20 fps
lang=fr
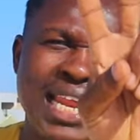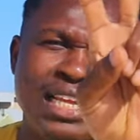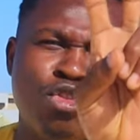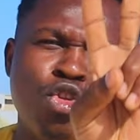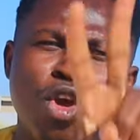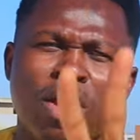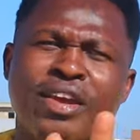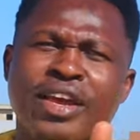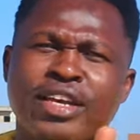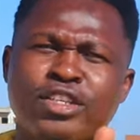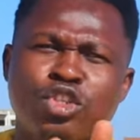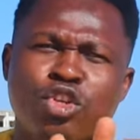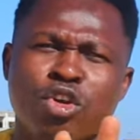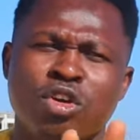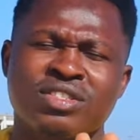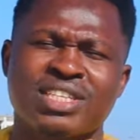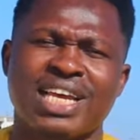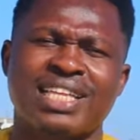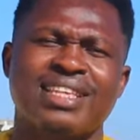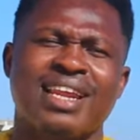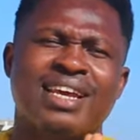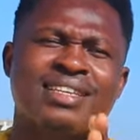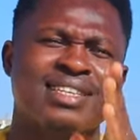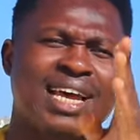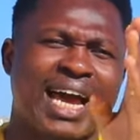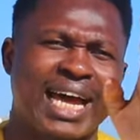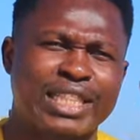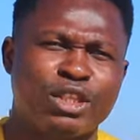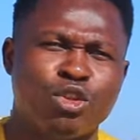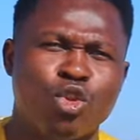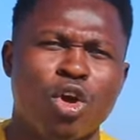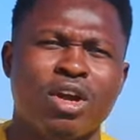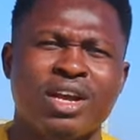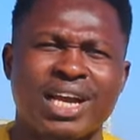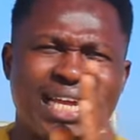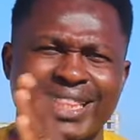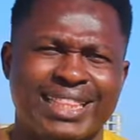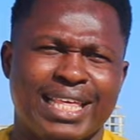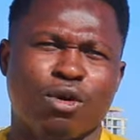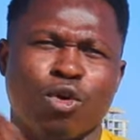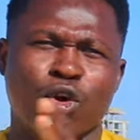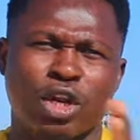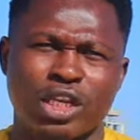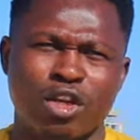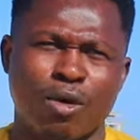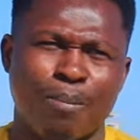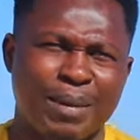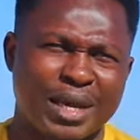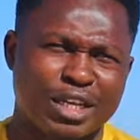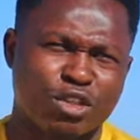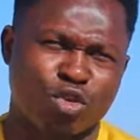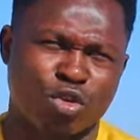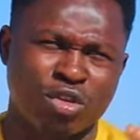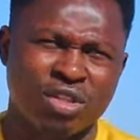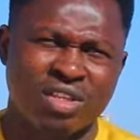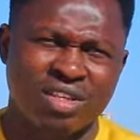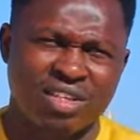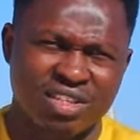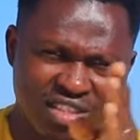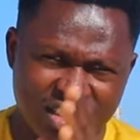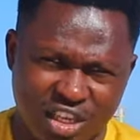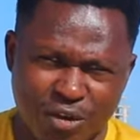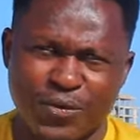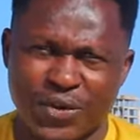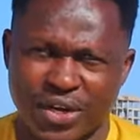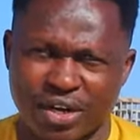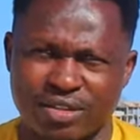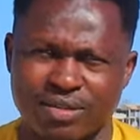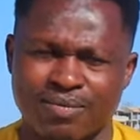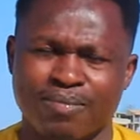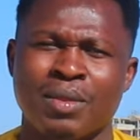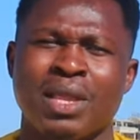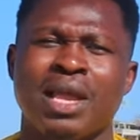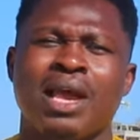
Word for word: les deux questions s'adressent à deux catégories de personnes différentes.